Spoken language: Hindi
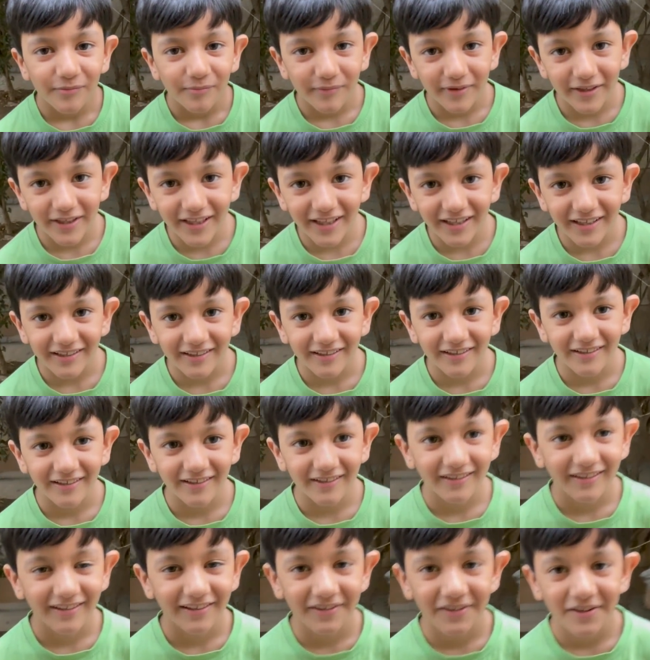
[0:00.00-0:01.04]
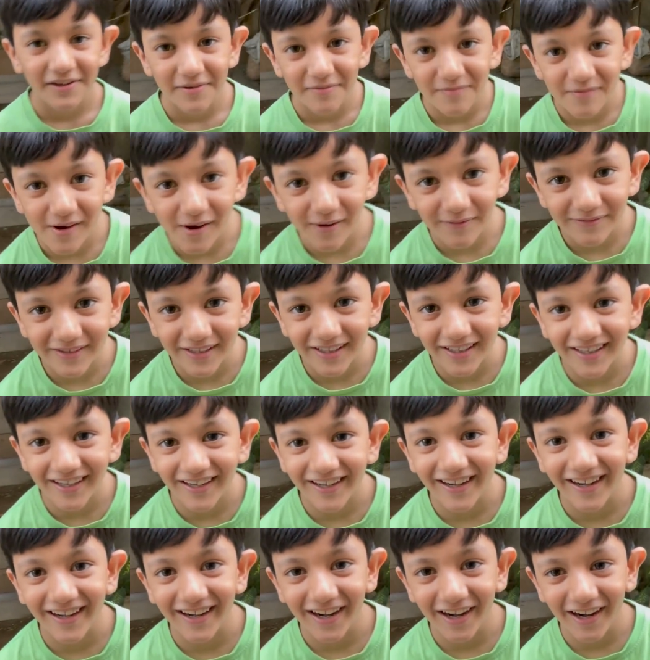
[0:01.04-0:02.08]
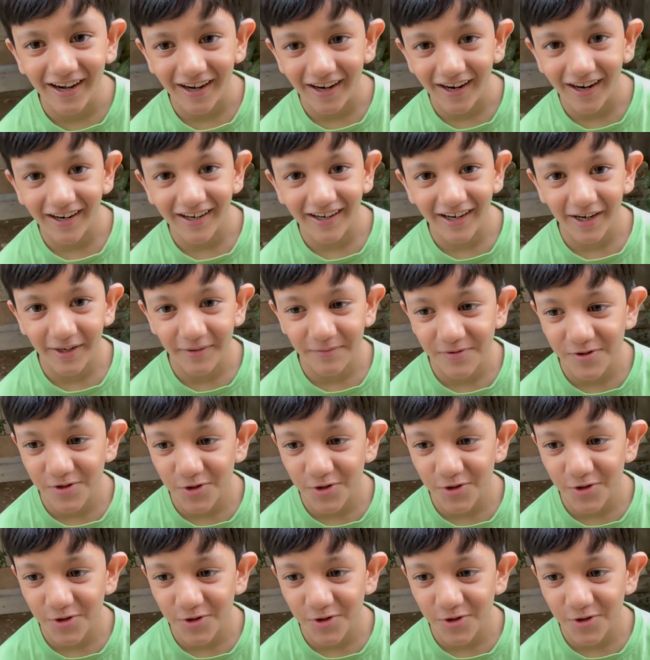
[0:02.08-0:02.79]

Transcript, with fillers: भैया हाँ मैं आपकी अकेडमी